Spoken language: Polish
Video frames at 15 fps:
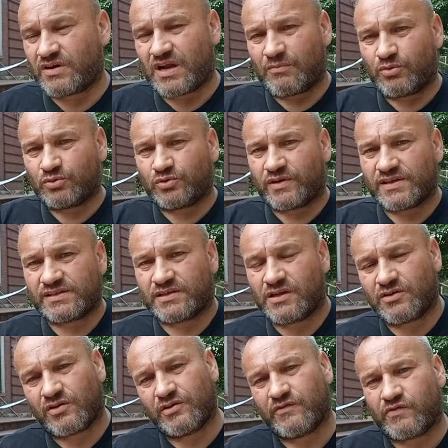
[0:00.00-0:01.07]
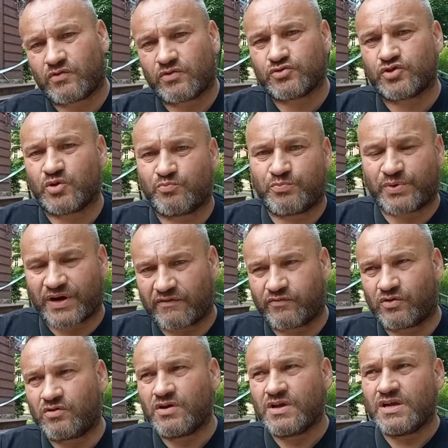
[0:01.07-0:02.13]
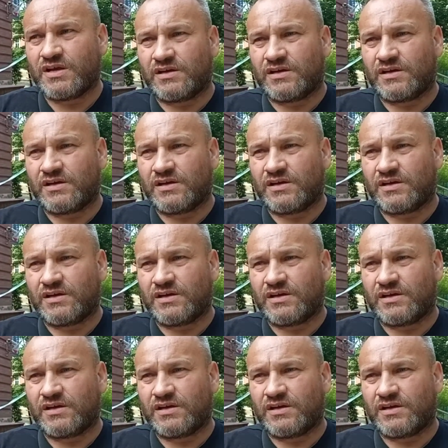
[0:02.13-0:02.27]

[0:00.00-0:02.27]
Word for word: albo to jest tylko i wyłącznie prawo